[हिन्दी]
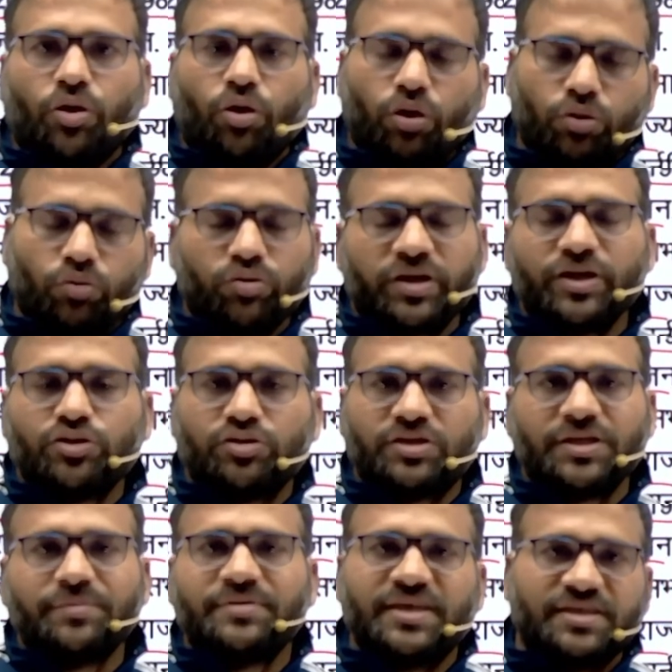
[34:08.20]
और उनके जो
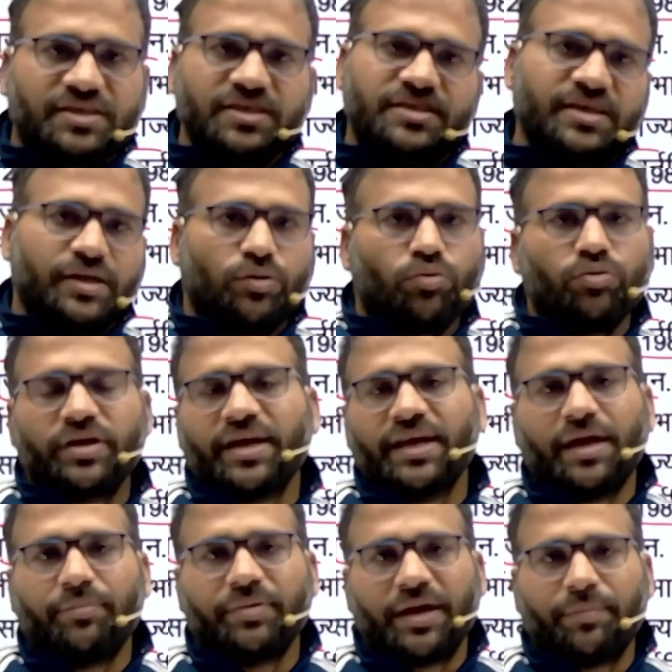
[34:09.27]
चीफ जस्टिस हैं उनके
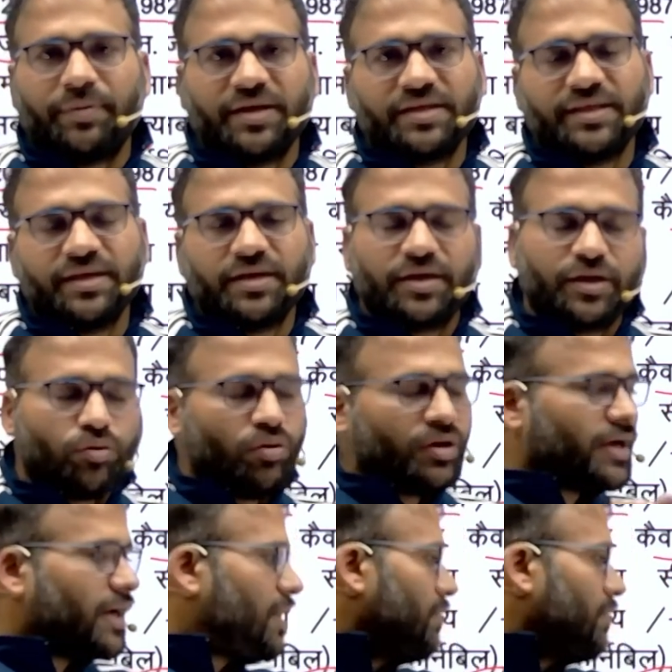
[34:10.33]
नाम भी आप लिख दें रिकॉल कर लें